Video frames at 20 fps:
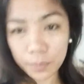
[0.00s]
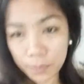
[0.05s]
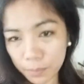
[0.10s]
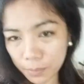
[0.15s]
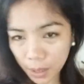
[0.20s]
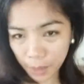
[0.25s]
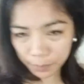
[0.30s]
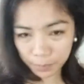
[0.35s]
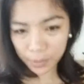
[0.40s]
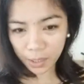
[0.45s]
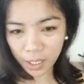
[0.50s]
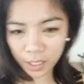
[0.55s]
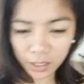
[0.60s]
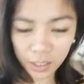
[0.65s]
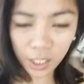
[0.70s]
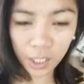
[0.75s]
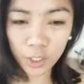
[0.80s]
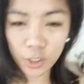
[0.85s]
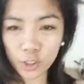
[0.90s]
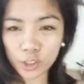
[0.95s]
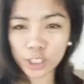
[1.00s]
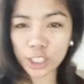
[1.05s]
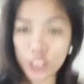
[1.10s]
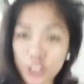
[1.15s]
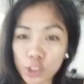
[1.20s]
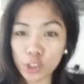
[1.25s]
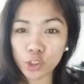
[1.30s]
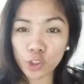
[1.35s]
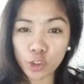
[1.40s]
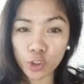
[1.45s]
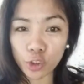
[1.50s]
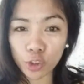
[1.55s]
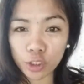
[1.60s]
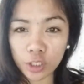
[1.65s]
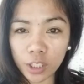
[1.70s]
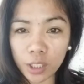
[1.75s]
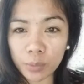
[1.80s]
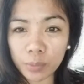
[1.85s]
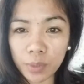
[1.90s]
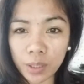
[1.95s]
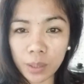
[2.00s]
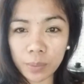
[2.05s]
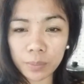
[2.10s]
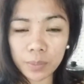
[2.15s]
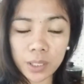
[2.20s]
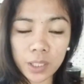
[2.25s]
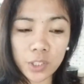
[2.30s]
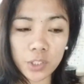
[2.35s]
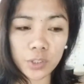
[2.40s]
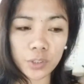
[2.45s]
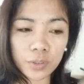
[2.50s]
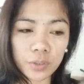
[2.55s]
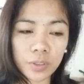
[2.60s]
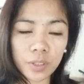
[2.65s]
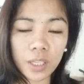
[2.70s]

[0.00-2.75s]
ma-update kayo sa susunod kang mga video.